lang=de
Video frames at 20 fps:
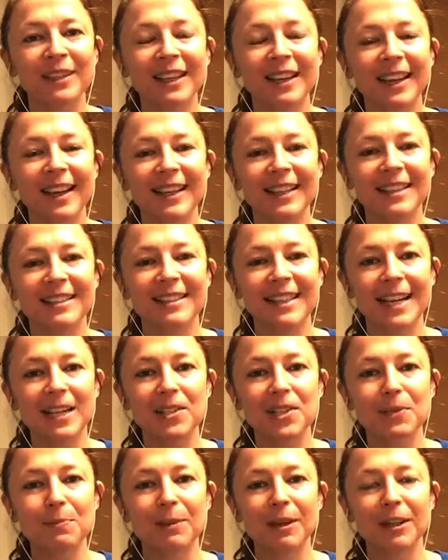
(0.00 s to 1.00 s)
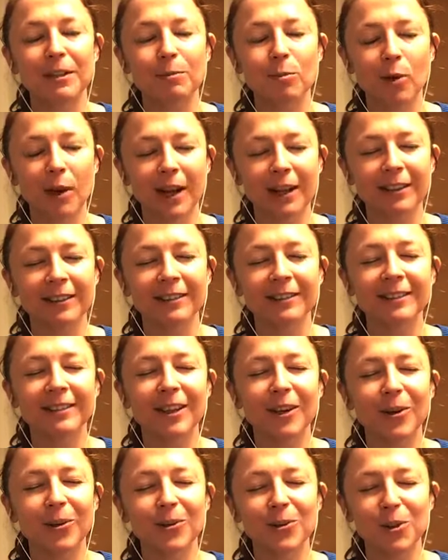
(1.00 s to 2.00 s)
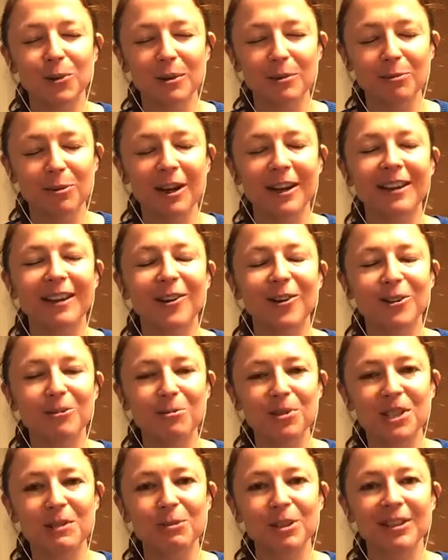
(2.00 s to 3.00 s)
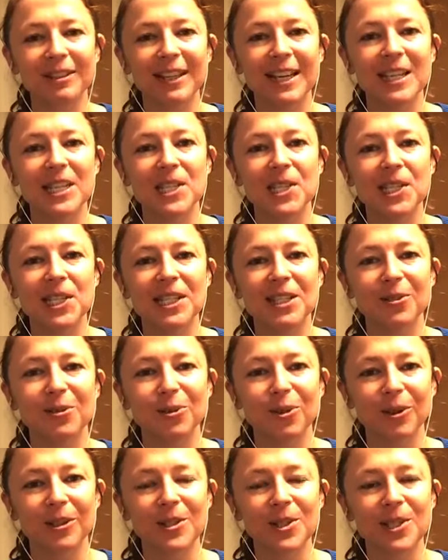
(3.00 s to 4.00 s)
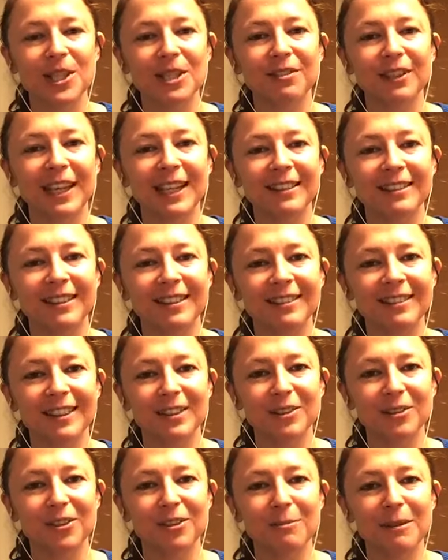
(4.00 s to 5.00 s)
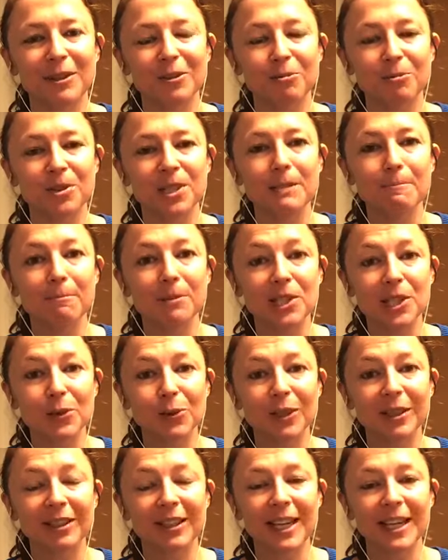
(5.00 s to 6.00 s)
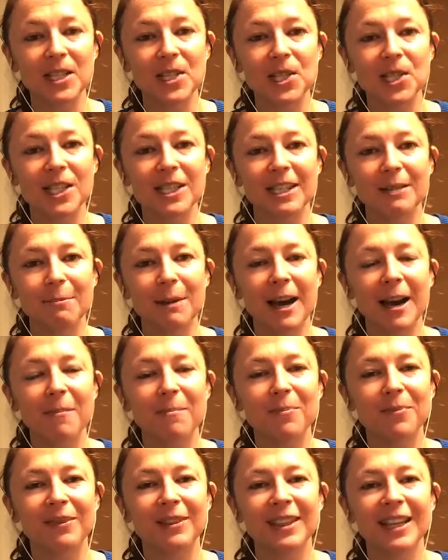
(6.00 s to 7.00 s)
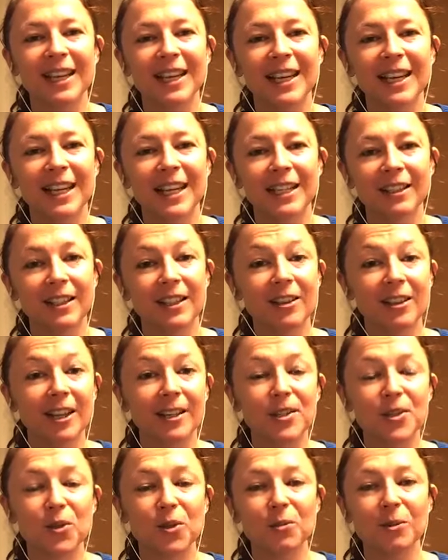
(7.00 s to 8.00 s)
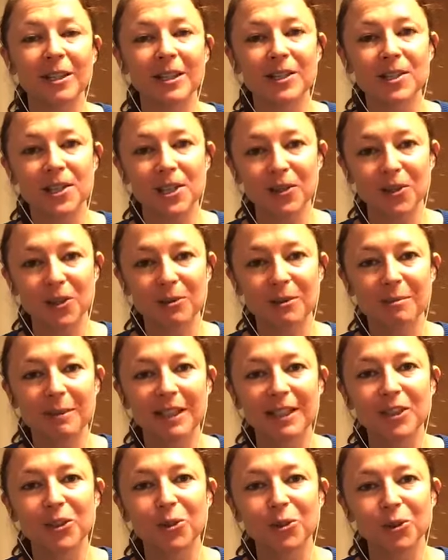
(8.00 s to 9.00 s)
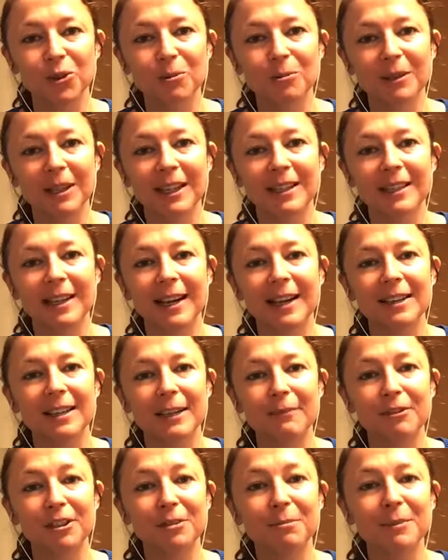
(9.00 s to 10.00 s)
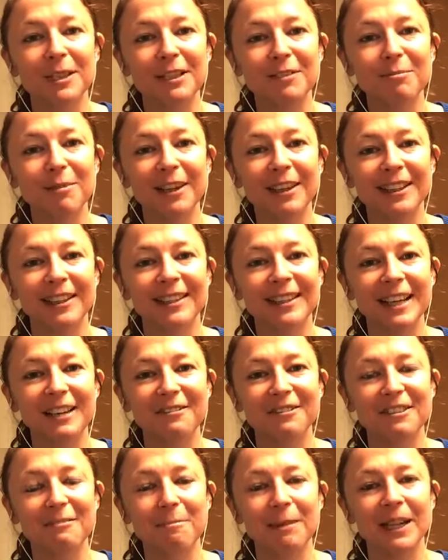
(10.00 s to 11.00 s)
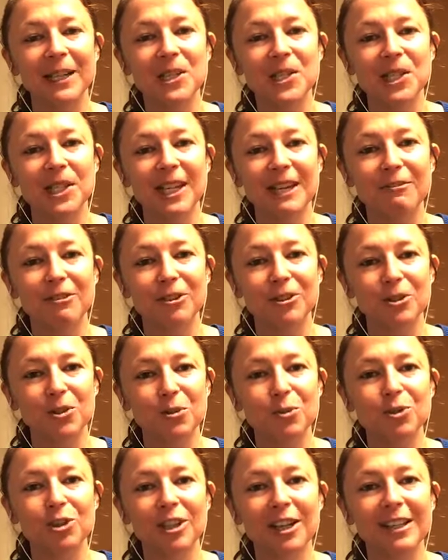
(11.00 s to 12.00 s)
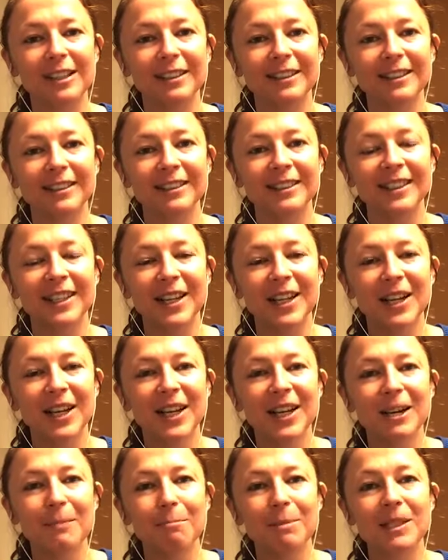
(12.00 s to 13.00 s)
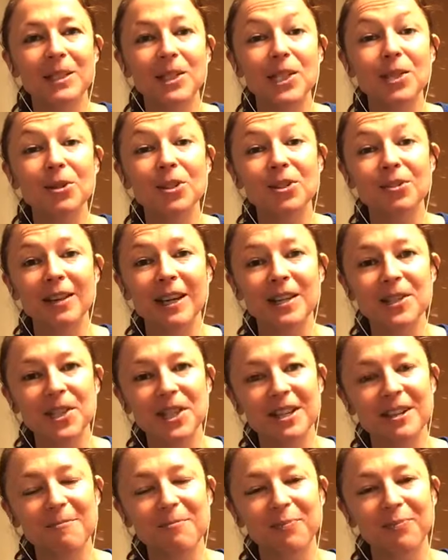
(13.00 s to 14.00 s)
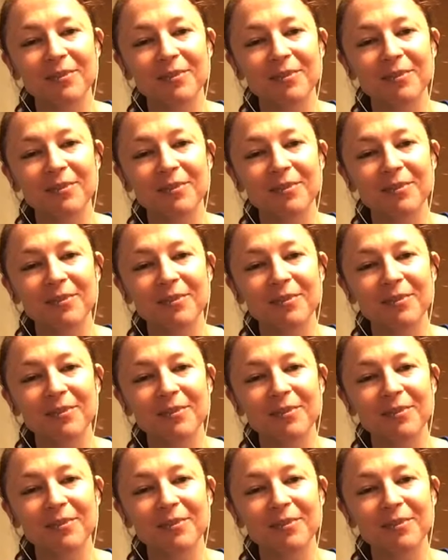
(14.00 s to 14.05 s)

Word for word: einen Tanz mache, morgen und übermorgen auch um 7.30 Uhr und Donnerstag, Freitag dann nochmal um 17.30 Uhr am Abend. Dann kannst du übrigens auch über meinen YouTube-Kanal einfach mitmachen, live dabei sein, einfach dazuschalten, beziehungsweise